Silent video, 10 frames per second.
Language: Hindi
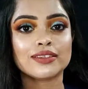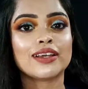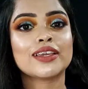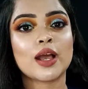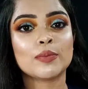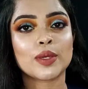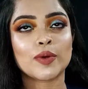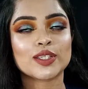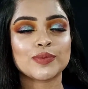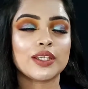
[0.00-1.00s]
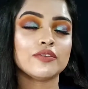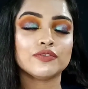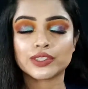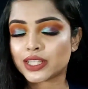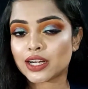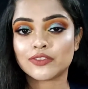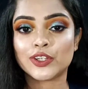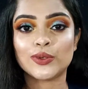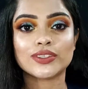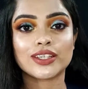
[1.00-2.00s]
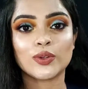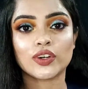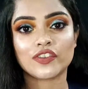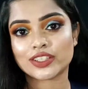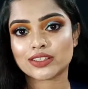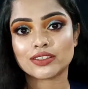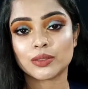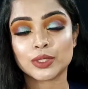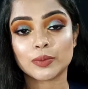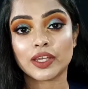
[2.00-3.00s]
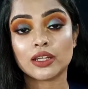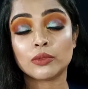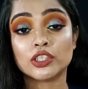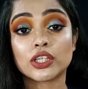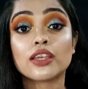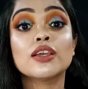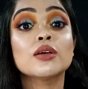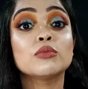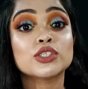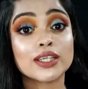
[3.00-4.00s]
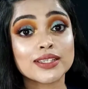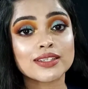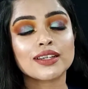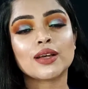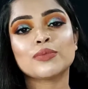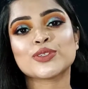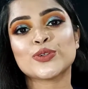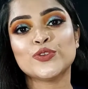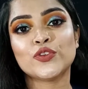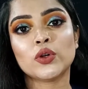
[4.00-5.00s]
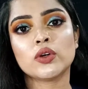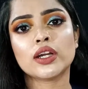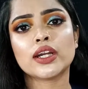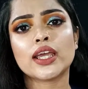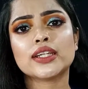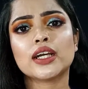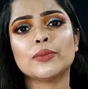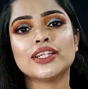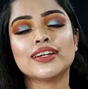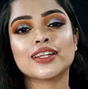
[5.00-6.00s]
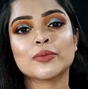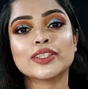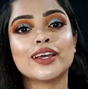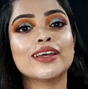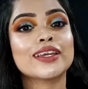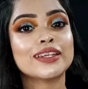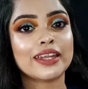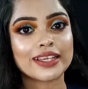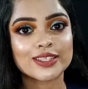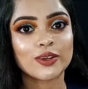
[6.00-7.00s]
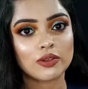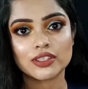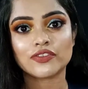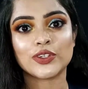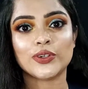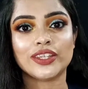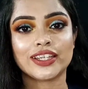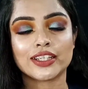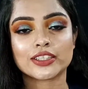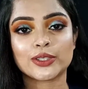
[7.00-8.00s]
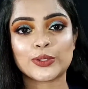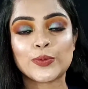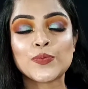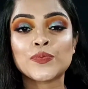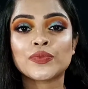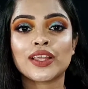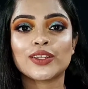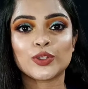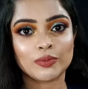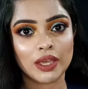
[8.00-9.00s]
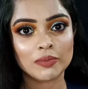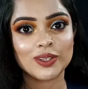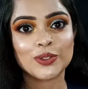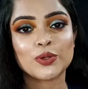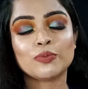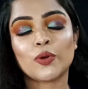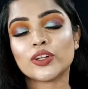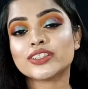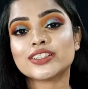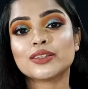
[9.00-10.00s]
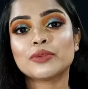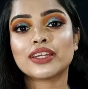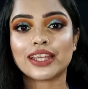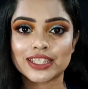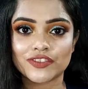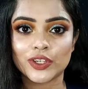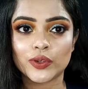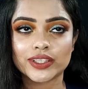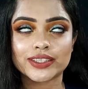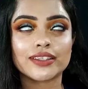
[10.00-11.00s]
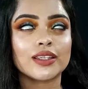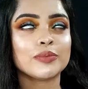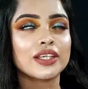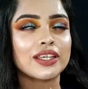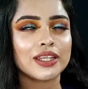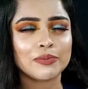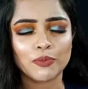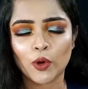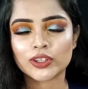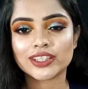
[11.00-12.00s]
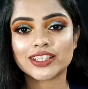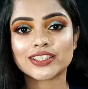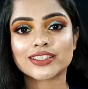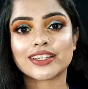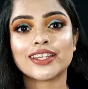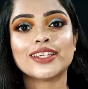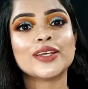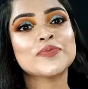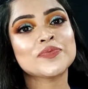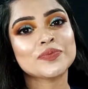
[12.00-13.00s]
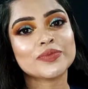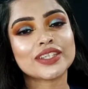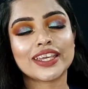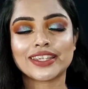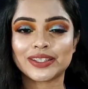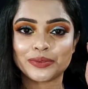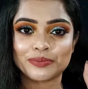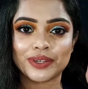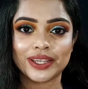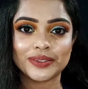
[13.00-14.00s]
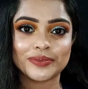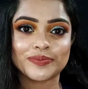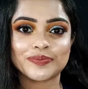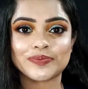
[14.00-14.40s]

ताकि आपके पास मेरे सारे वीडियोस की नोटिफिकेशन सबसे पहले मिल जाए मुझे इंस्टाग्राम पर ज़रूर फॉलो करना एंड कमेंट करके बताना कि नेक्स्ट कौन सी वीडियो देखना चाहते हो तो मैं मिलती हूँ बहुत ही जल्द मेरे नेक्स्ट वीडियो के साथ तब तक के लिए बहुत ही अच्छे से रहिए टेक केयर बाय